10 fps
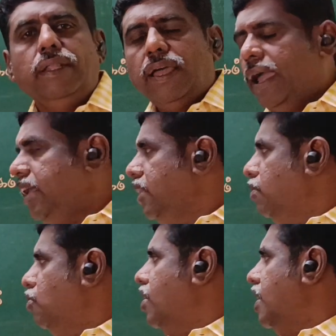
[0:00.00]
இந்த ஐந்து
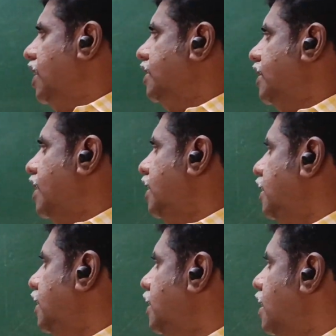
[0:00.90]
முகங்களை தாண்டி
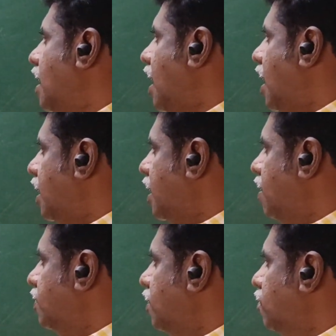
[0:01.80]

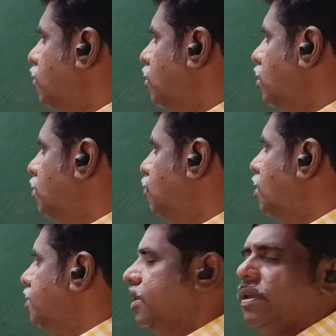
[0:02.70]
ஆறாவதா ஒரு
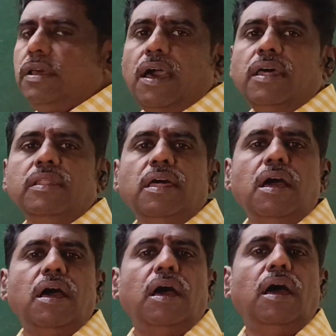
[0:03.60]
முகம் இருக்கு
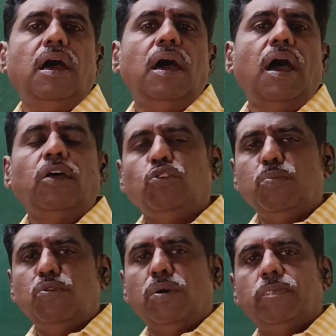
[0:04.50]
அதுதான்
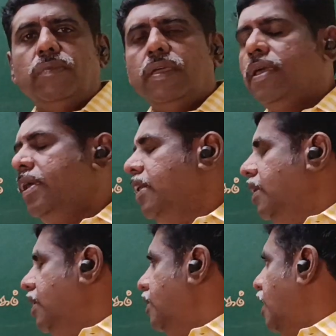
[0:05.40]
அதோமுகம்
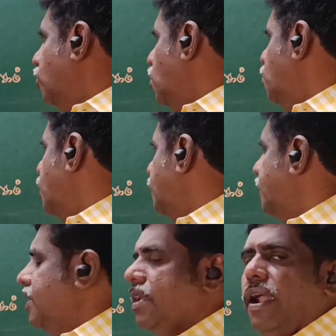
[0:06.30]
இந்த
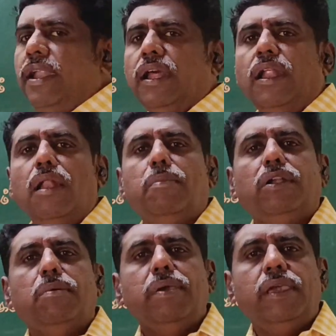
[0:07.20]
அதோமுகத்தை ஞானிகளால்
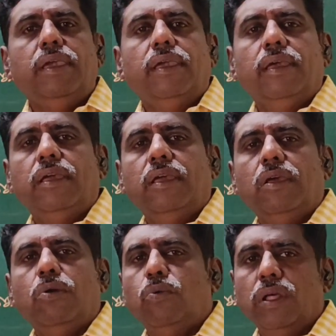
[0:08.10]
மட்டுமே
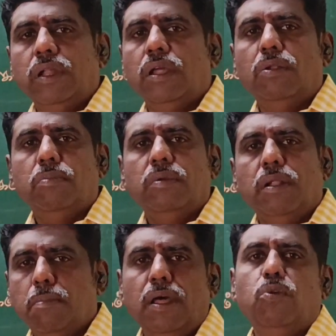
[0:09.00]
உணர இயலும்
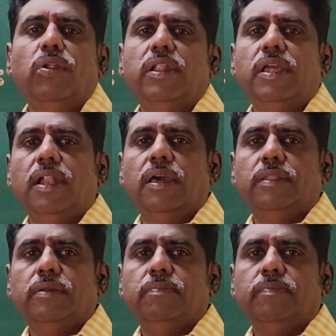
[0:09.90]
நம்மால் உணர இயலாது